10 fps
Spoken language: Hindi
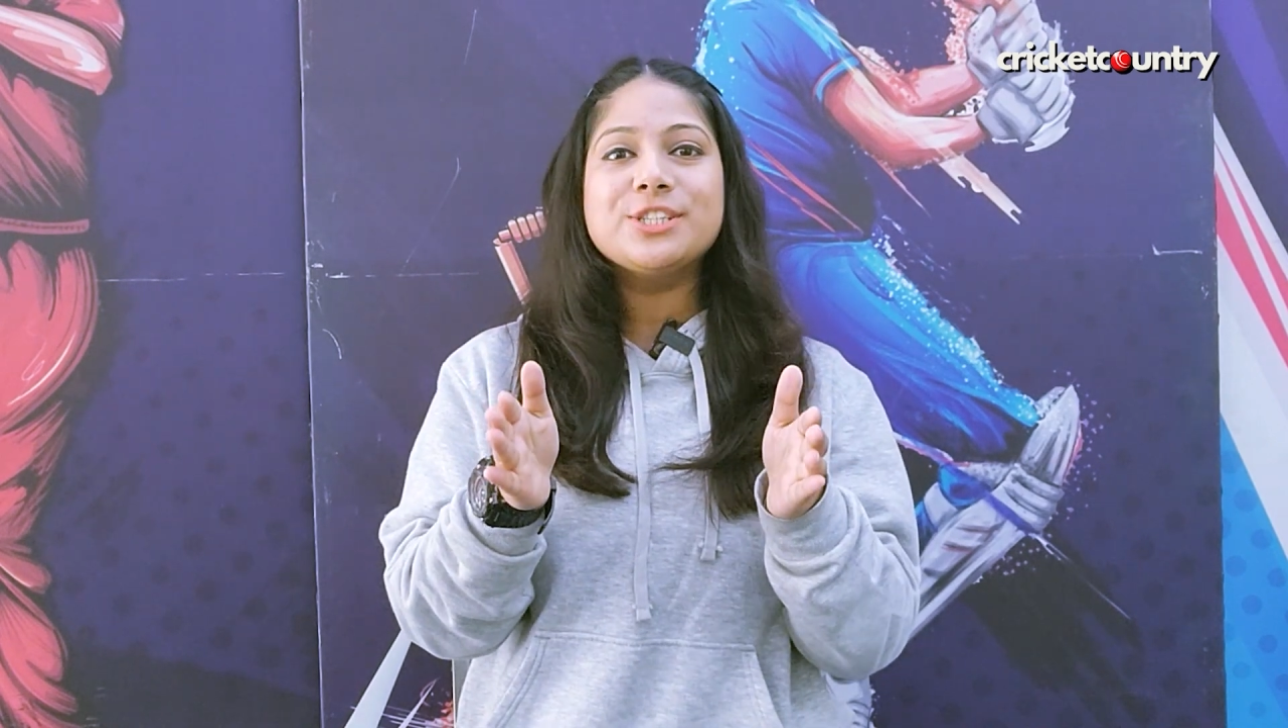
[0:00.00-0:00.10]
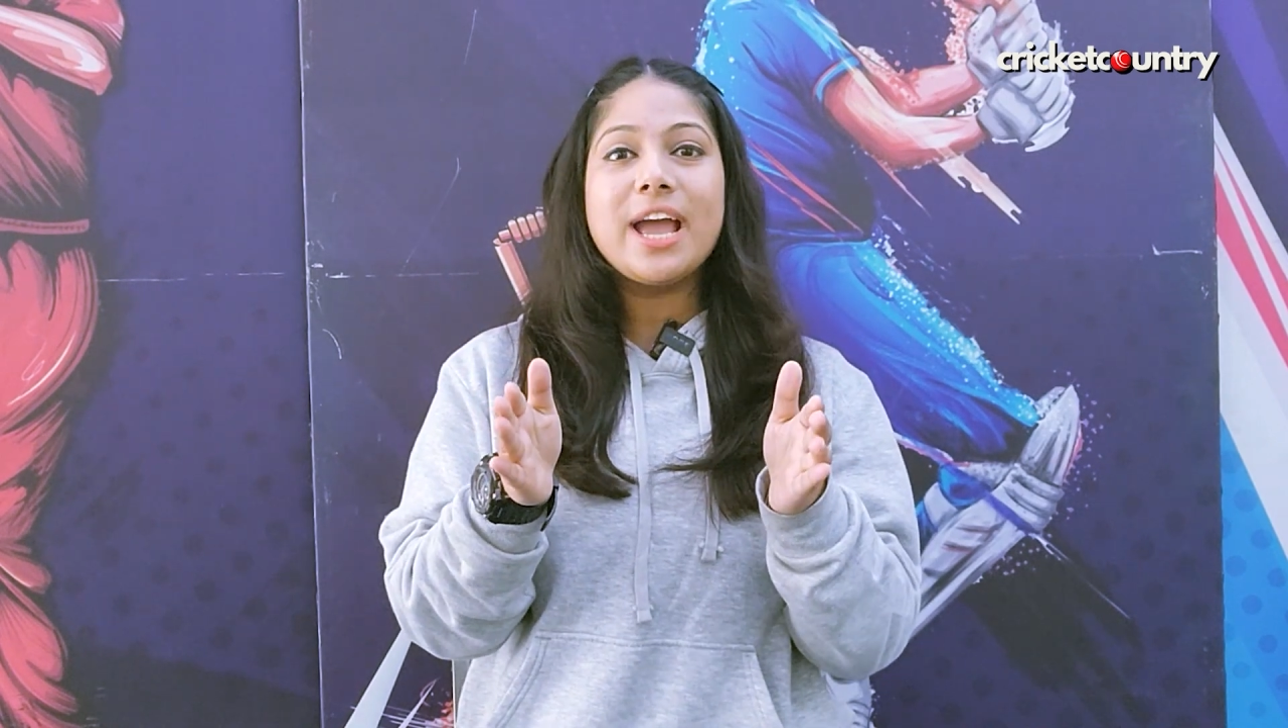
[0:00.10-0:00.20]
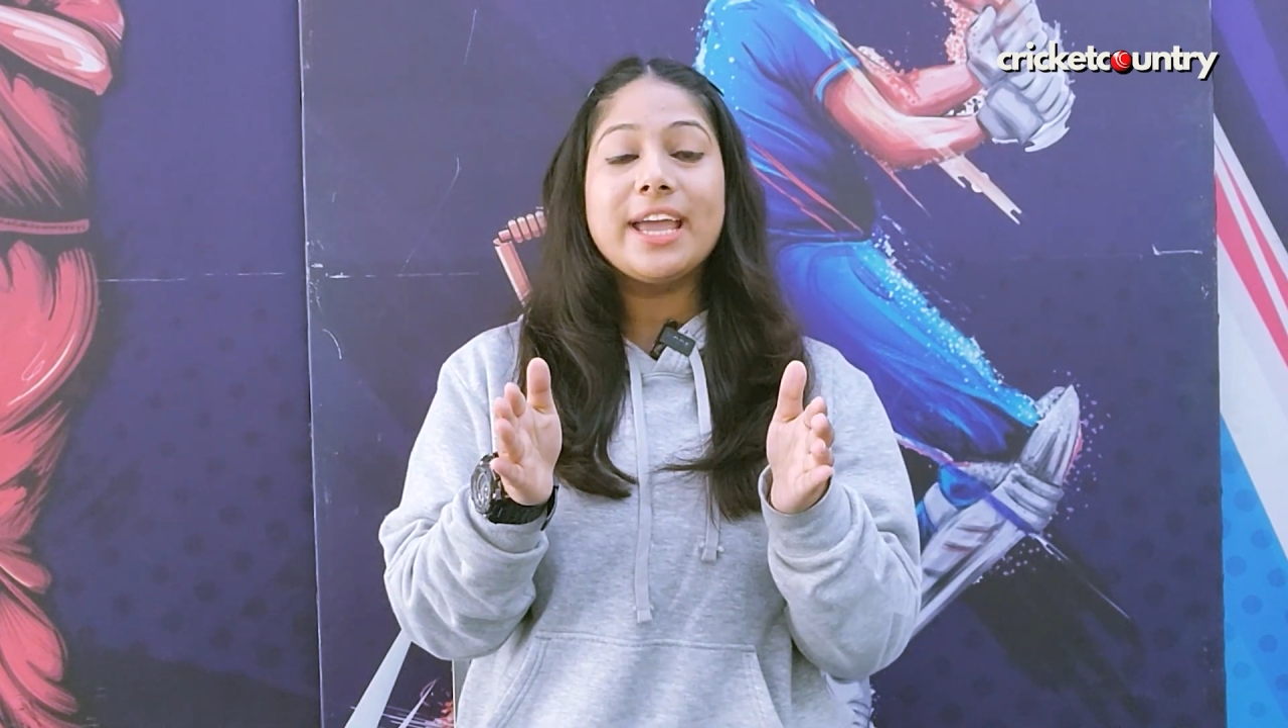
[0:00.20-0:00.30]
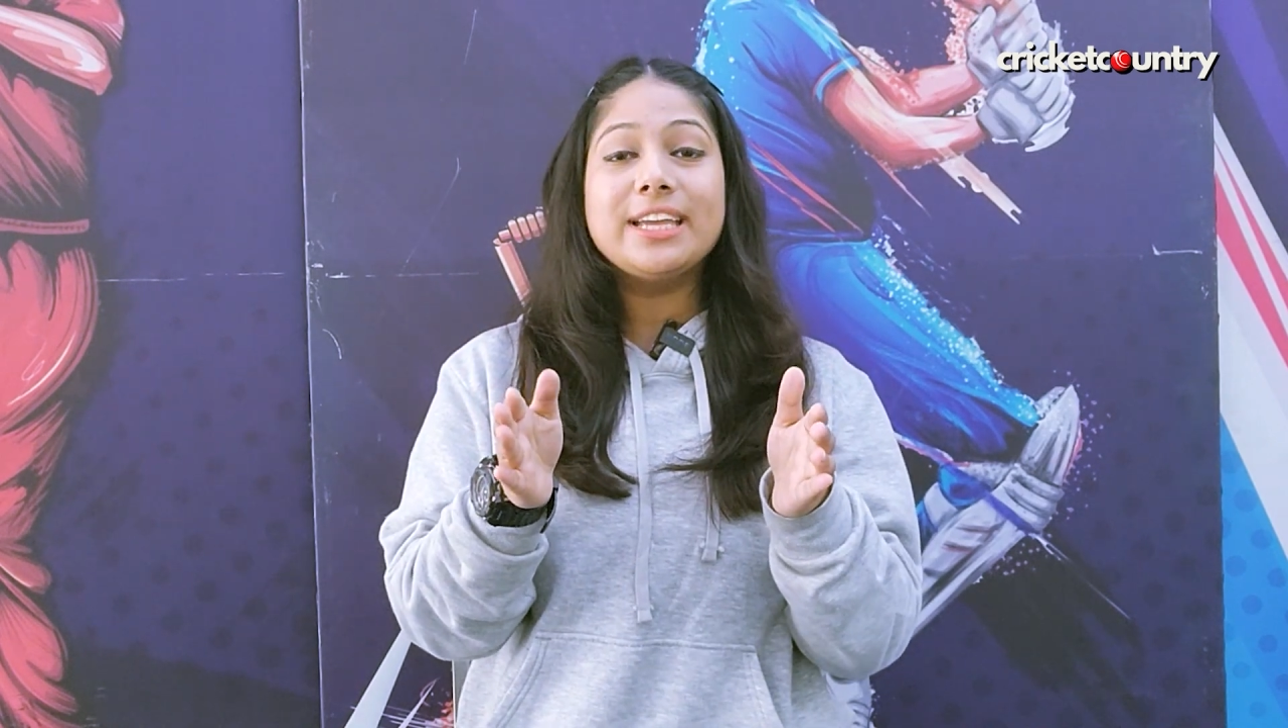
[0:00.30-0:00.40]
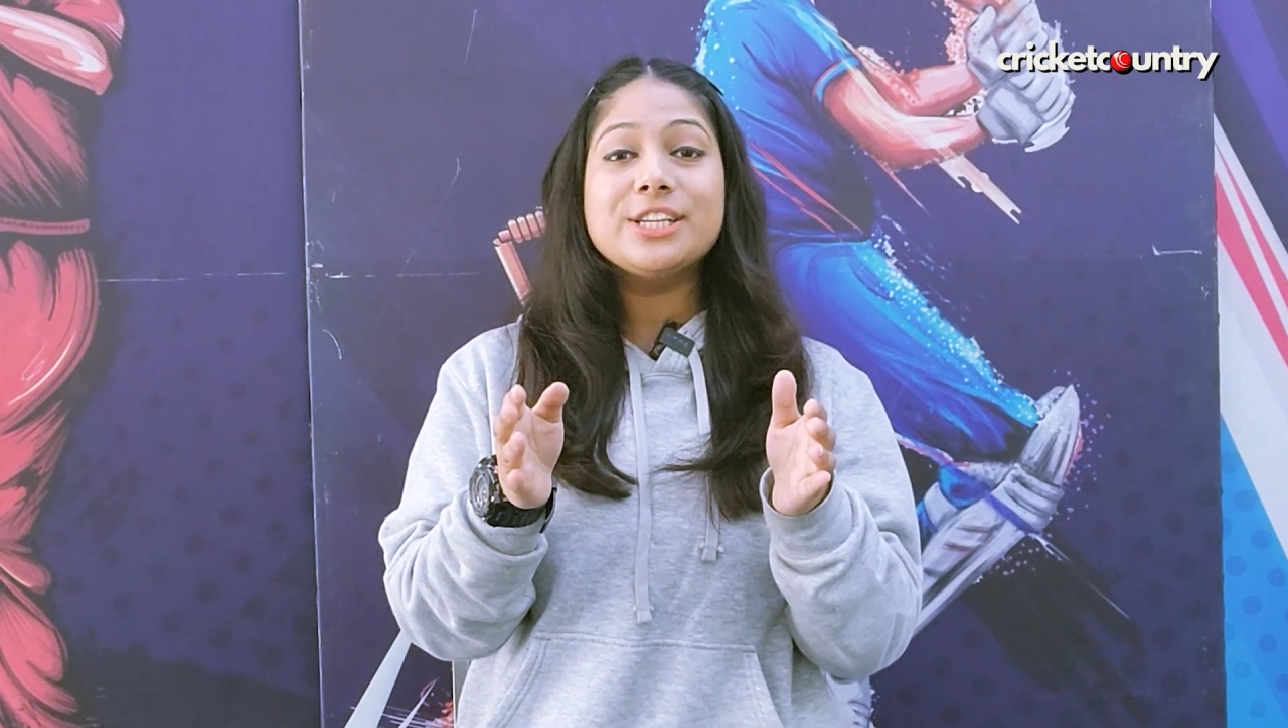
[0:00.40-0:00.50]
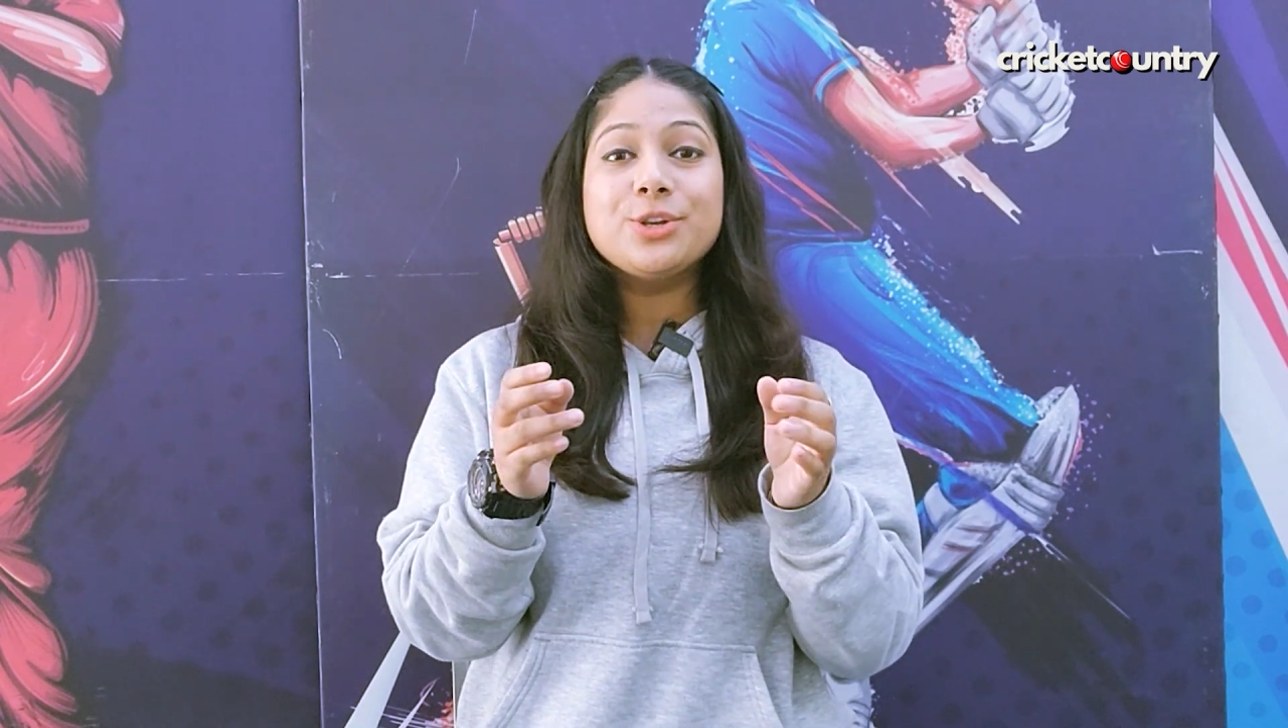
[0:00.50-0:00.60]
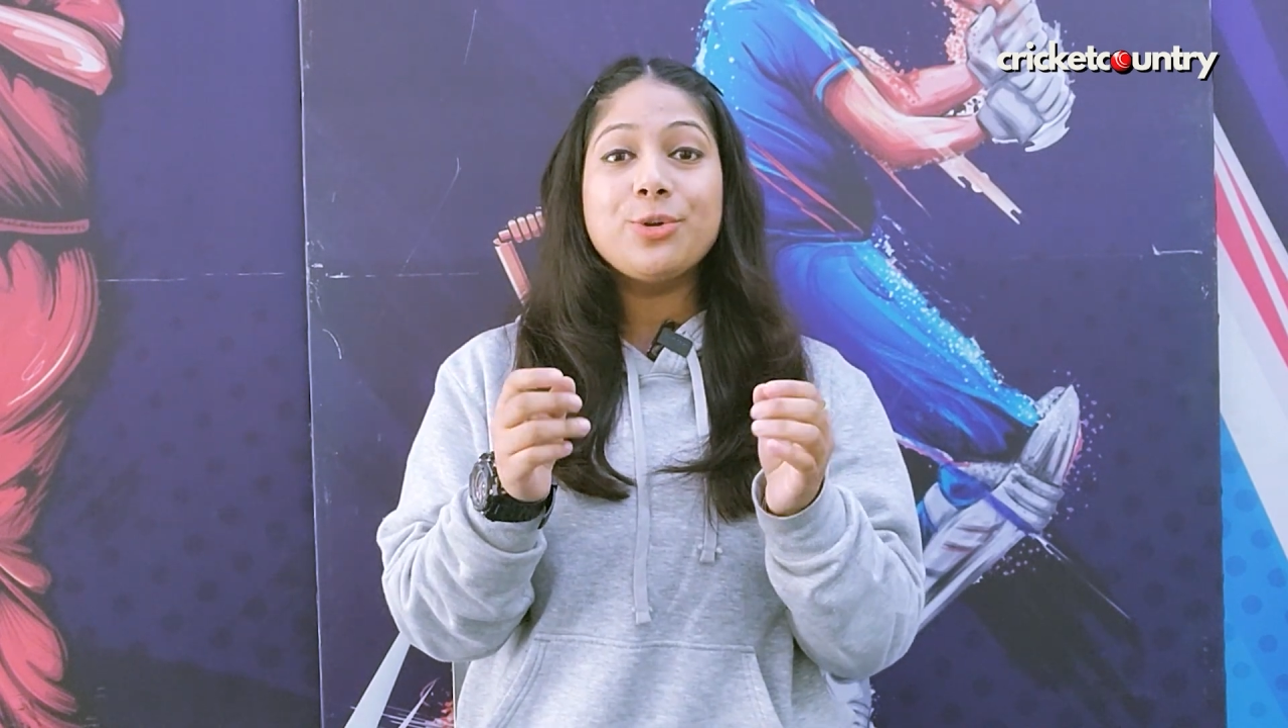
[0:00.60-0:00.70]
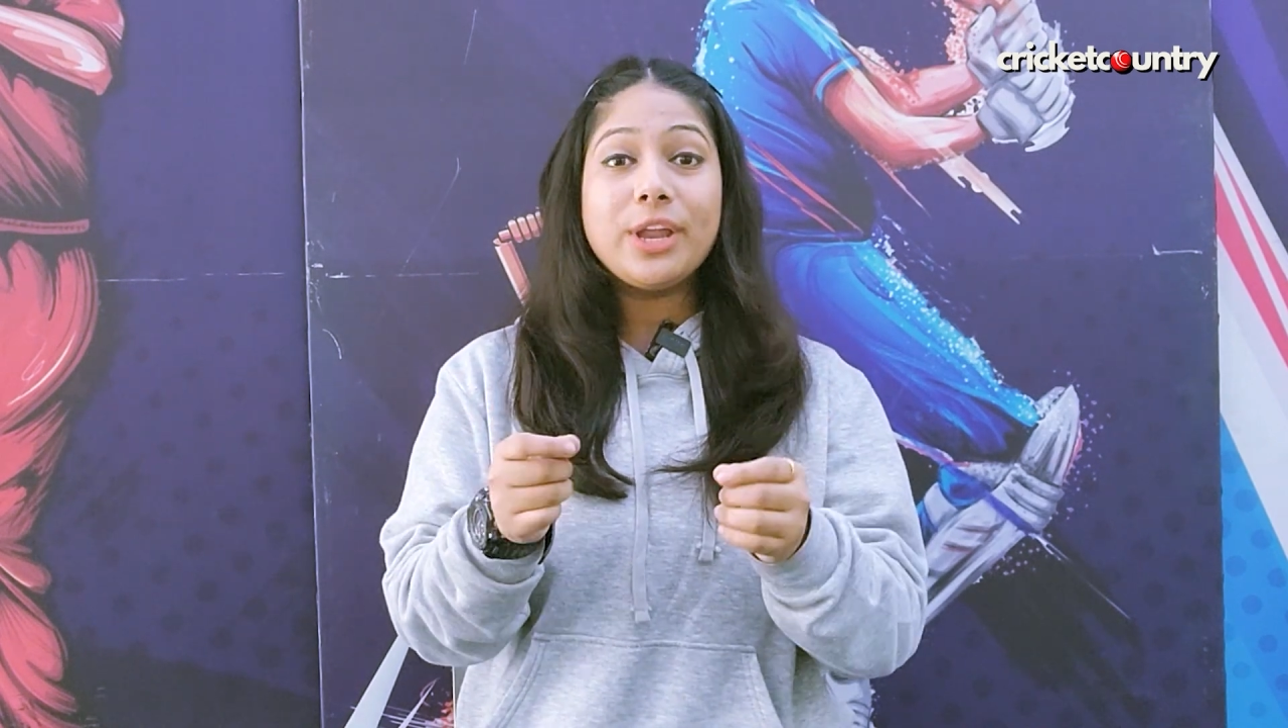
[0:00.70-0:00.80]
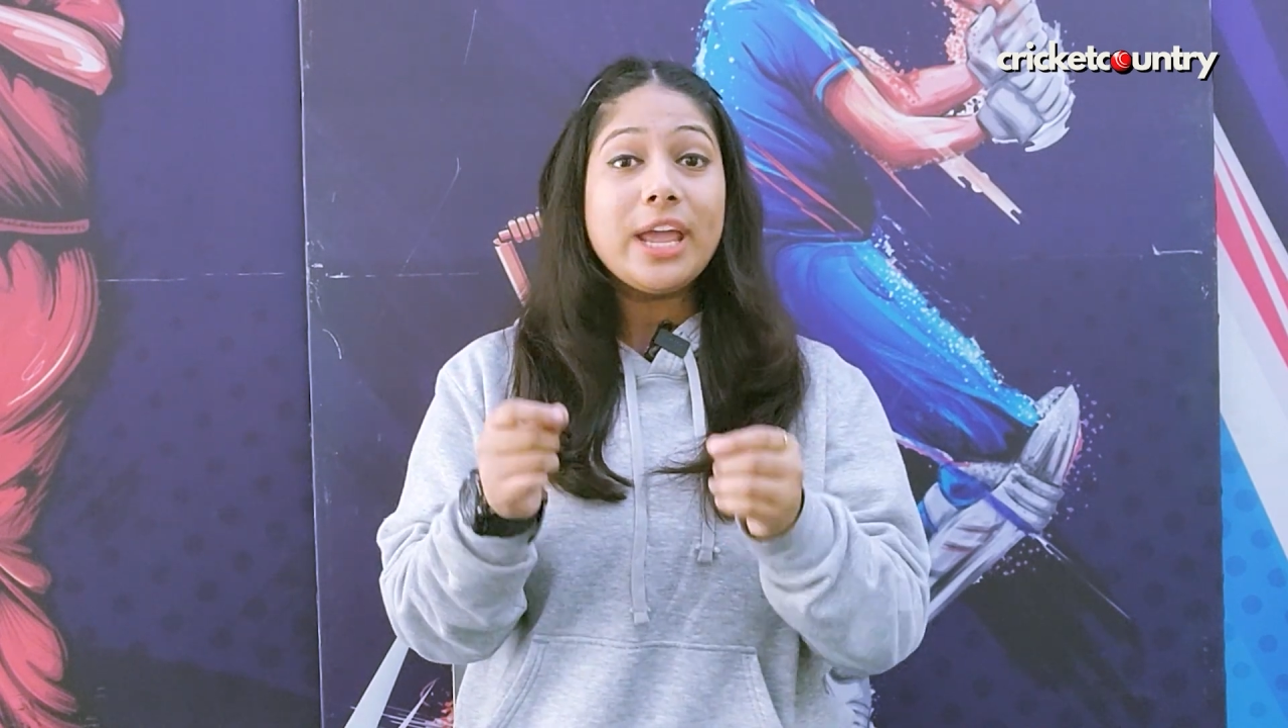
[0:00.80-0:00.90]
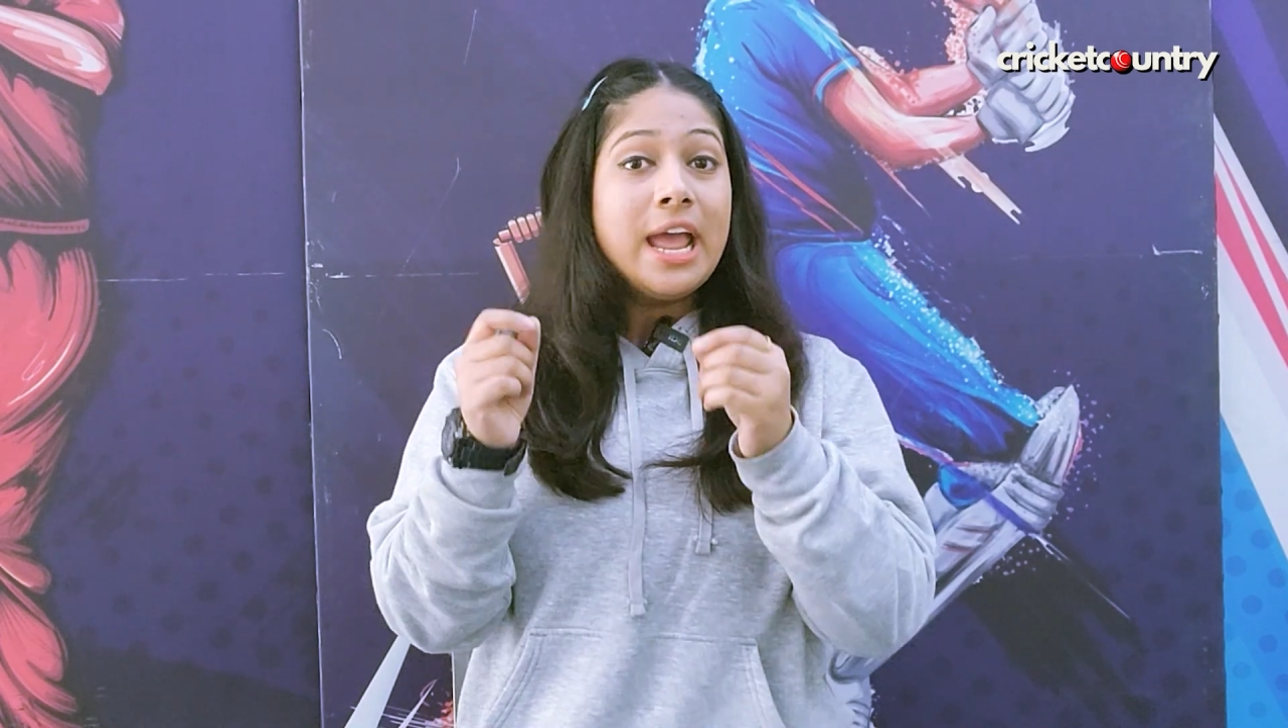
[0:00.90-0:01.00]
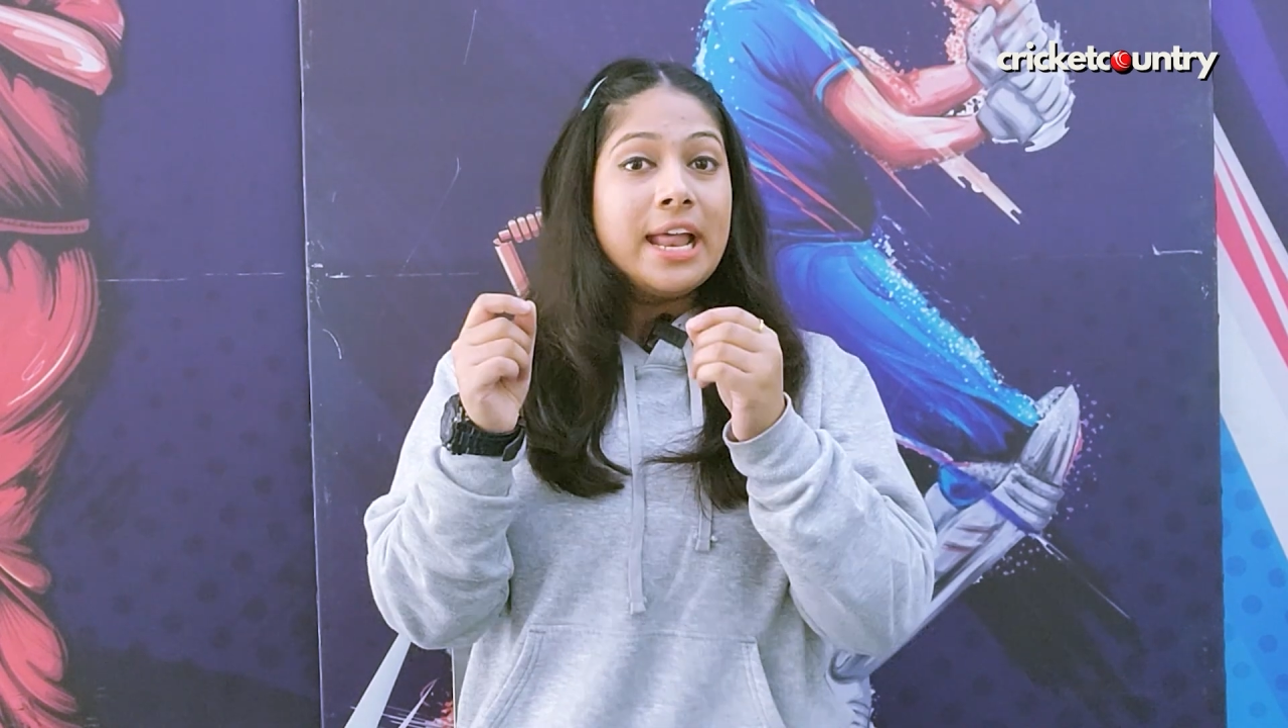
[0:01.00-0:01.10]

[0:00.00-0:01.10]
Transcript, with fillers: जाएगी जिन्होंने